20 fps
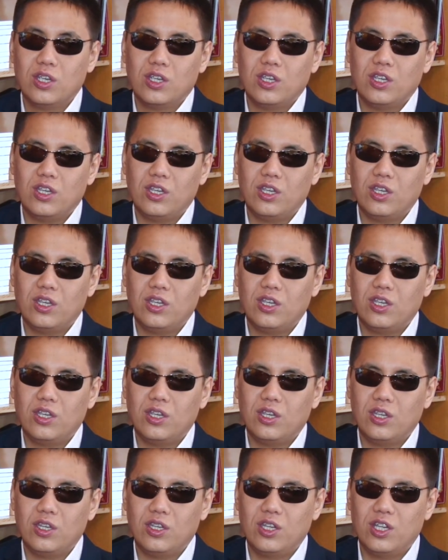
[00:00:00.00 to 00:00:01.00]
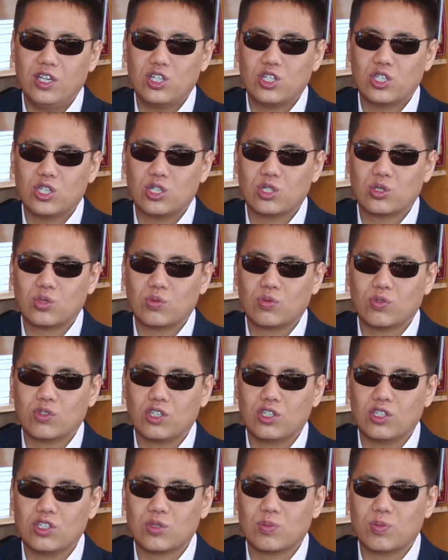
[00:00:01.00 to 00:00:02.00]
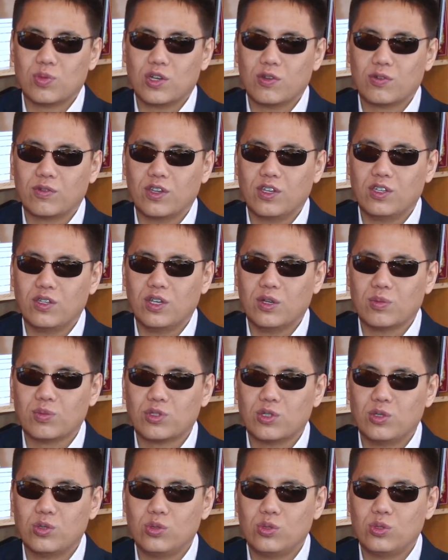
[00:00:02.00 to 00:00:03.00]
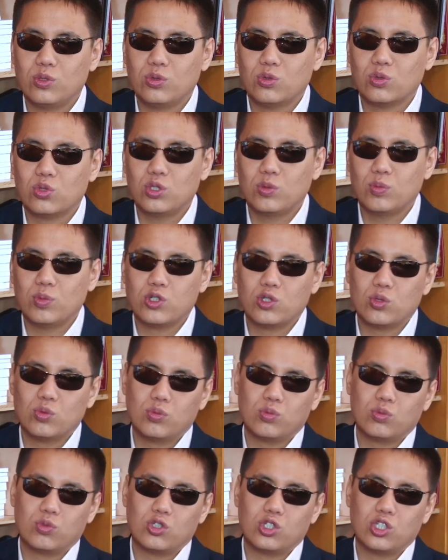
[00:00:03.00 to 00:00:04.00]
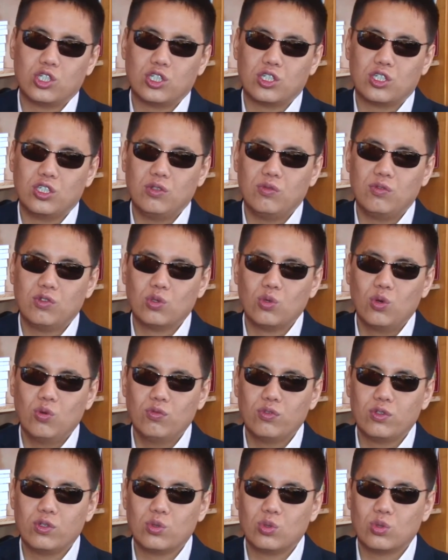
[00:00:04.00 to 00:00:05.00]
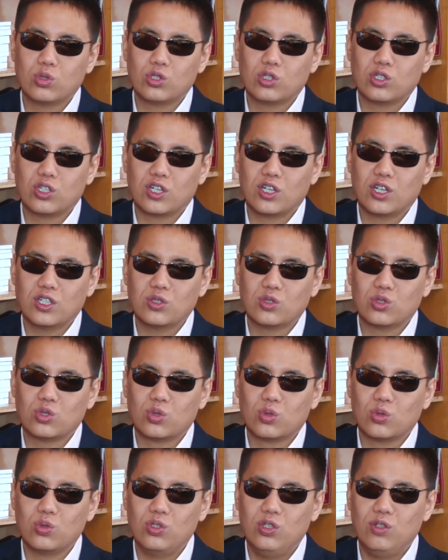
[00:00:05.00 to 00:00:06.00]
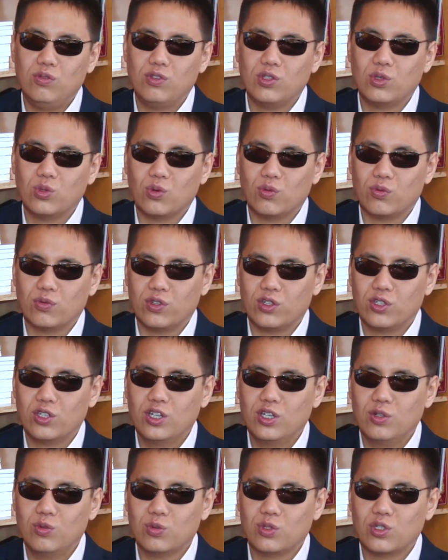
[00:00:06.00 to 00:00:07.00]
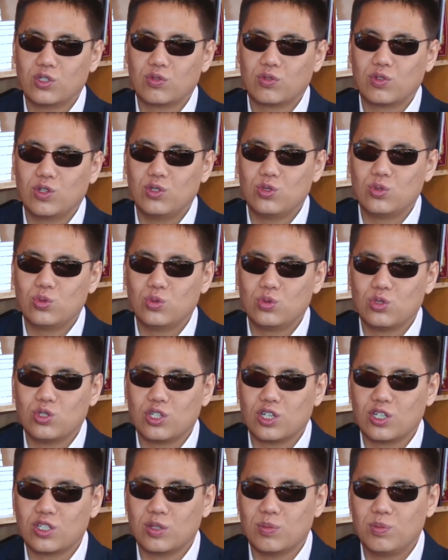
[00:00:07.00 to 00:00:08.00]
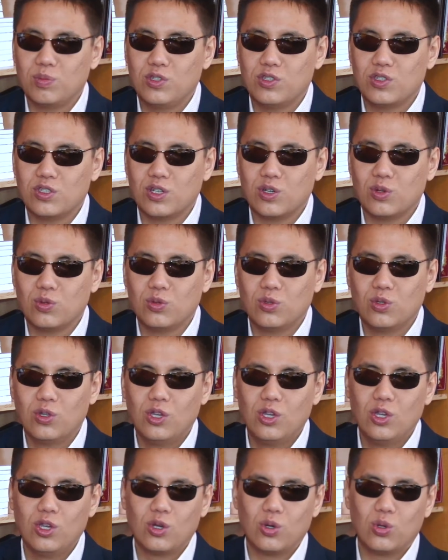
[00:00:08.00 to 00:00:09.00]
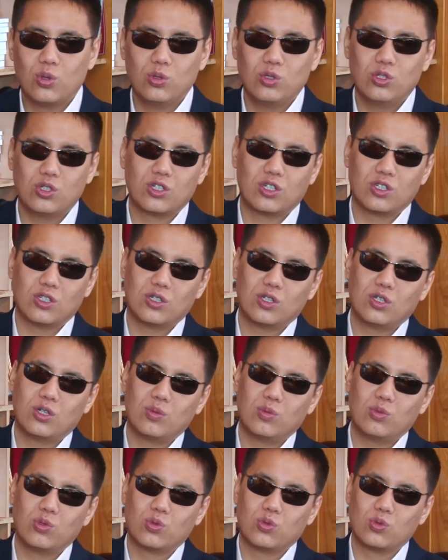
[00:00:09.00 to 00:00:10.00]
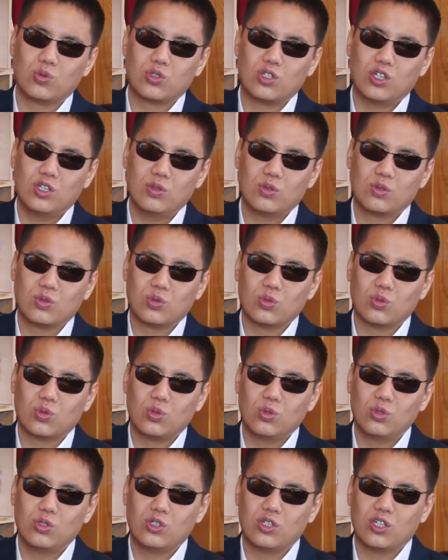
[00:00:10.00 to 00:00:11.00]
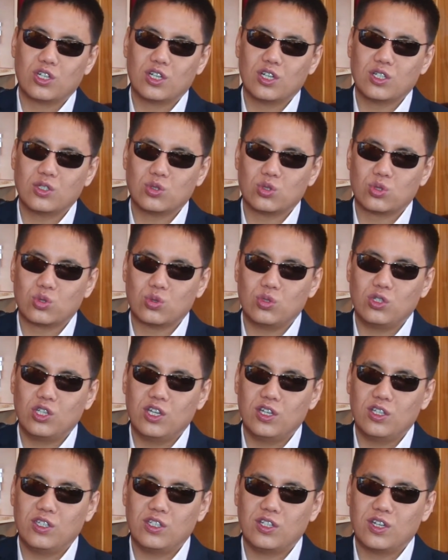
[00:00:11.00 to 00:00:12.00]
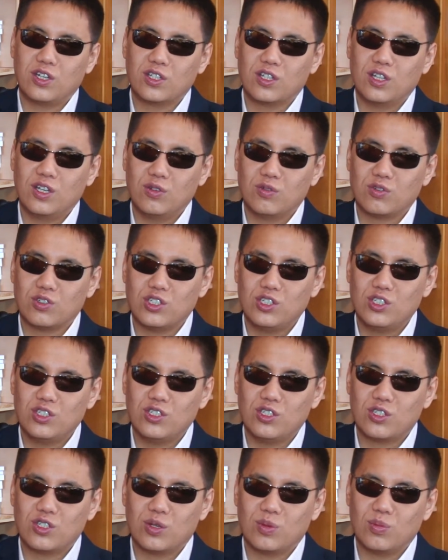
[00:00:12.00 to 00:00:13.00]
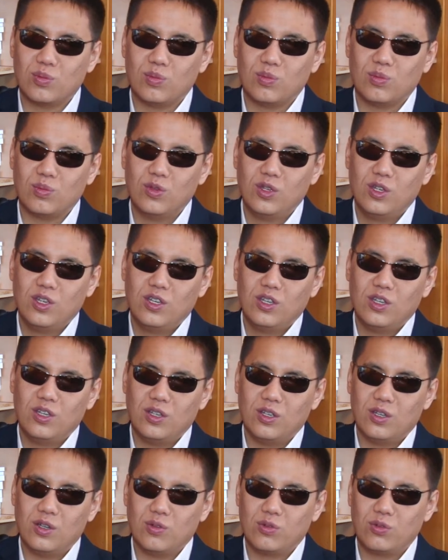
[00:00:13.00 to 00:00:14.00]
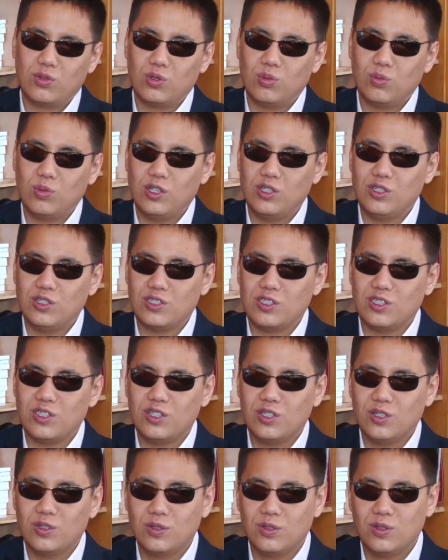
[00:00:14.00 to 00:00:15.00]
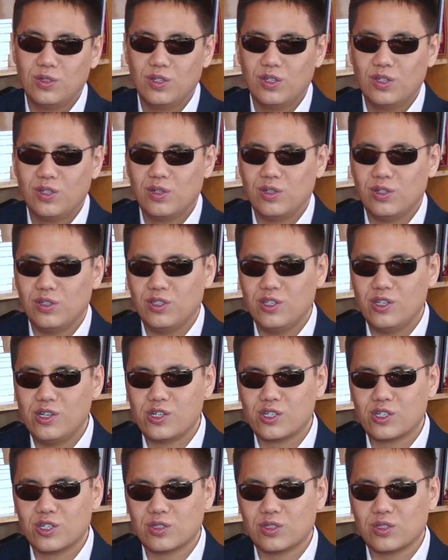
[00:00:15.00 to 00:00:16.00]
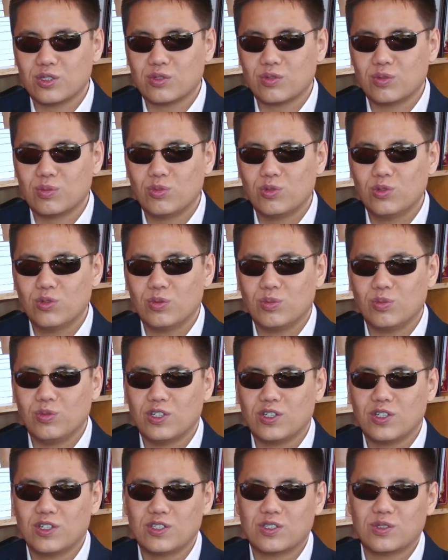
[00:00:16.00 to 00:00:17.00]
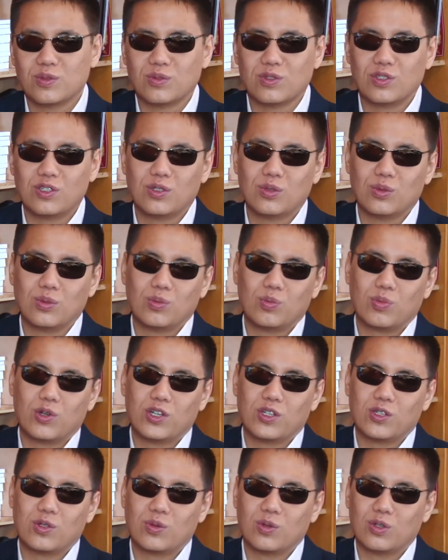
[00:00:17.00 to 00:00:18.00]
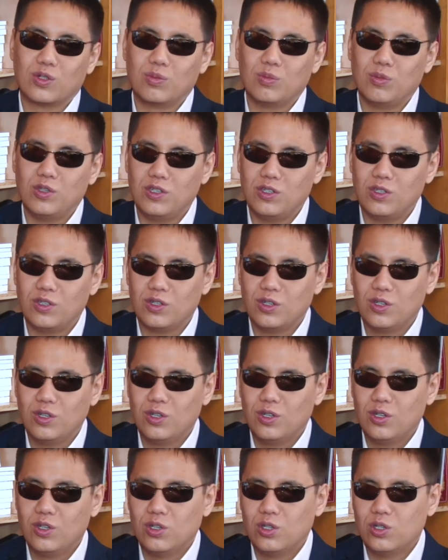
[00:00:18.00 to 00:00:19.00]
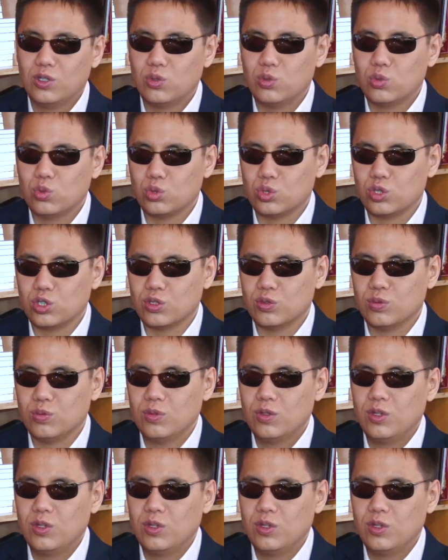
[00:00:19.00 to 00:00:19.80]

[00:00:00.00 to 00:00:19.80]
И я считаю, что вот эти справки, они абсолютно не нужны. Почему человек невиновный должен доказывать, что он невиновный? Да? У нас в Конституции так написано, а он ходит, когда на работу устраивается, он ходит доказывает, что я никогда в жизни там э, в тюрьме не сидел, не лишался свободы. Мне кажется, вот эту практику отменить нужно.